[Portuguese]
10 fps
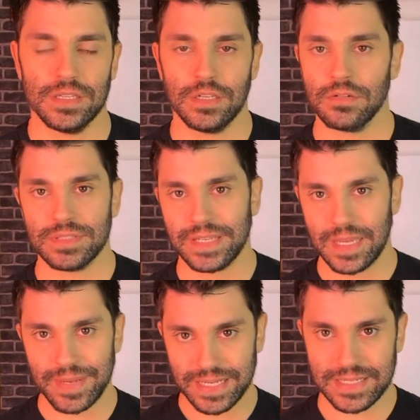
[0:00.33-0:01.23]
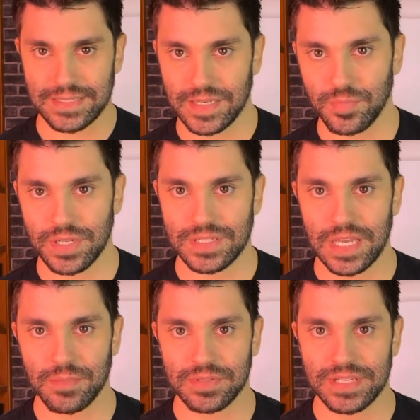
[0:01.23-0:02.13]
Então, você quer emagrecer, por
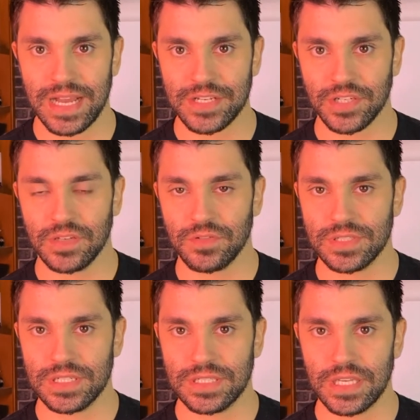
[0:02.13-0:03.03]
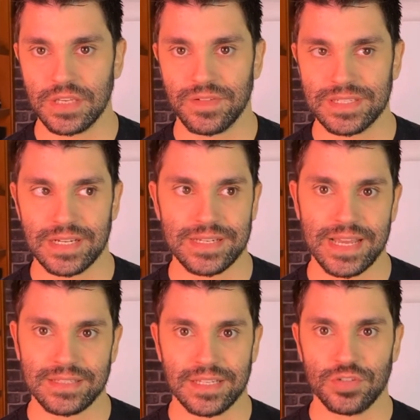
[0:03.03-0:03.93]
exemplo, você acha que você tem que fazer a
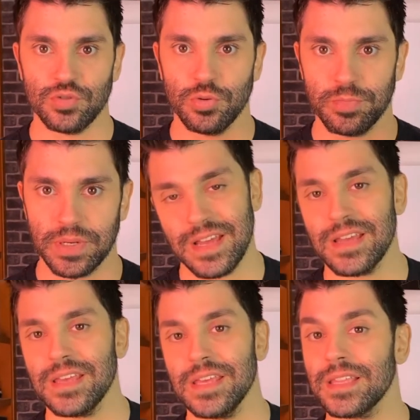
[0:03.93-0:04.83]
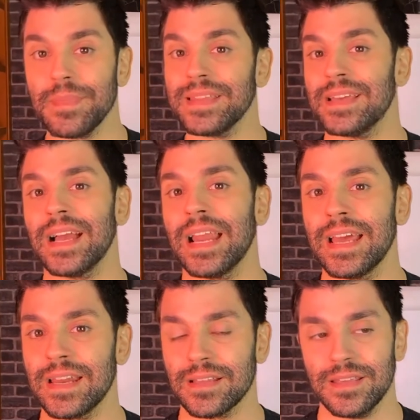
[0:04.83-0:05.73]
dieta da sopa. E também tem a
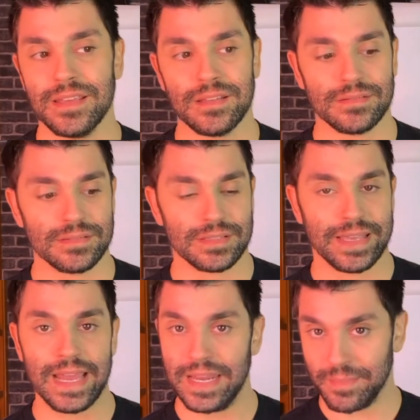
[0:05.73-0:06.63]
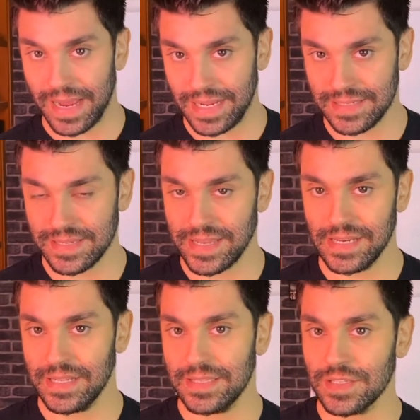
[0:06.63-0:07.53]
galera que quer ler mais e aí
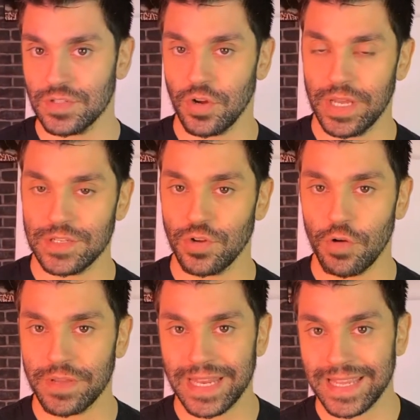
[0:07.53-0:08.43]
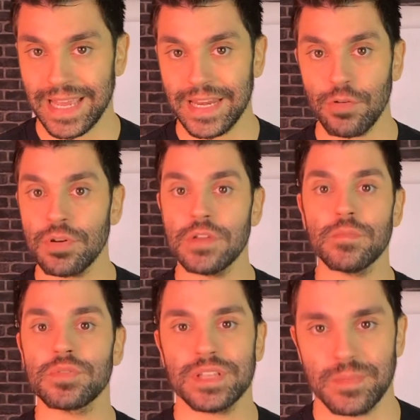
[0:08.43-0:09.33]
ele resolve que ele quer ler um livro
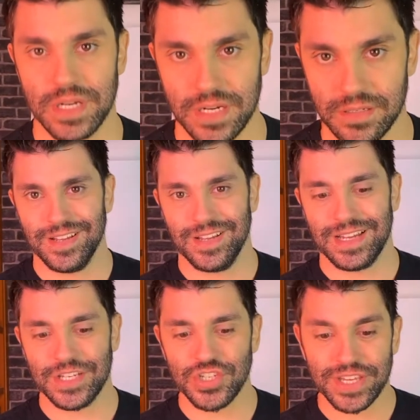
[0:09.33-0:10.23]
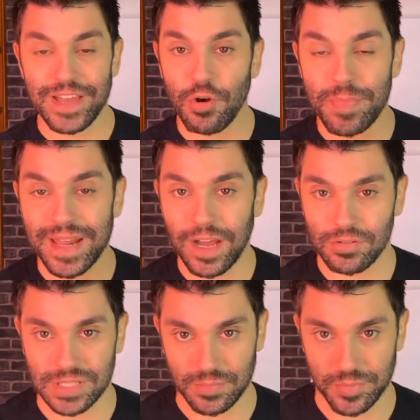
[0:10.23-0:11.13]
por semana. A gente quer recuperar o
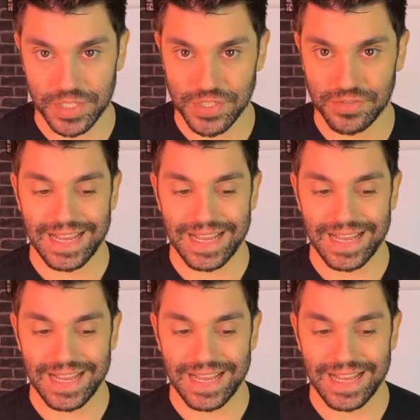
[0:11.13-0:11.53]
tempo perdido.